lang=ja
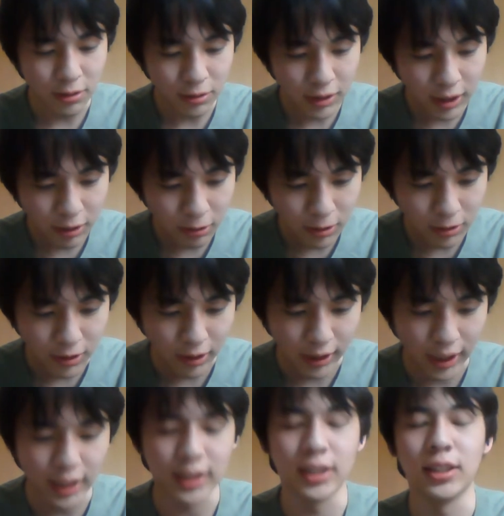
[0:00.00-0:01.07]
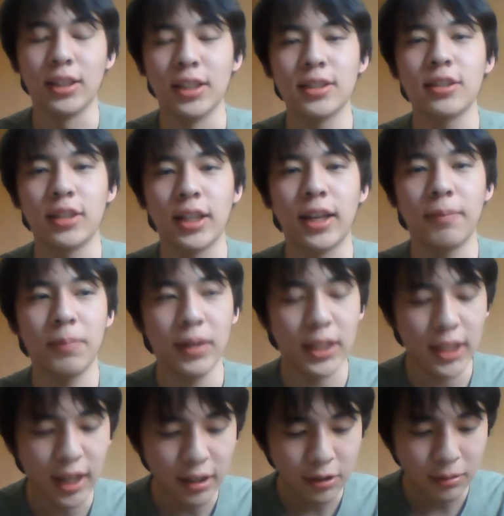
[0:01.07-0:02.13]
んなことではないんですね。やっぱり医
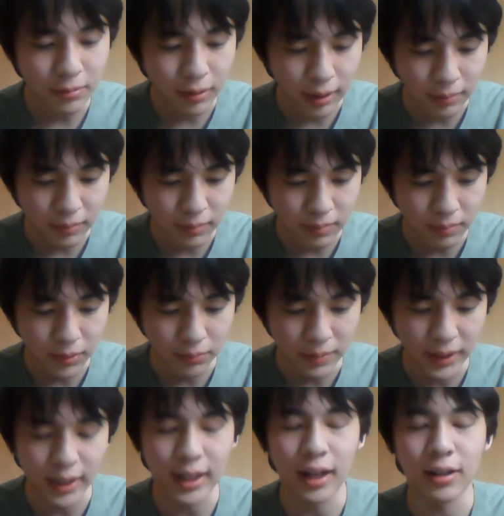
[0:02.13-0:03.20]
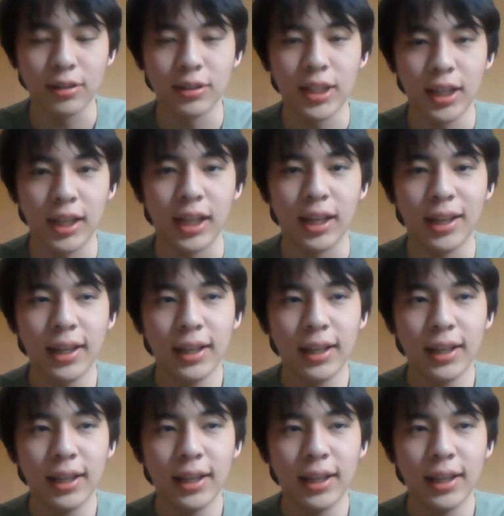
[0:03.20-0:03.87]
学部はもう別格で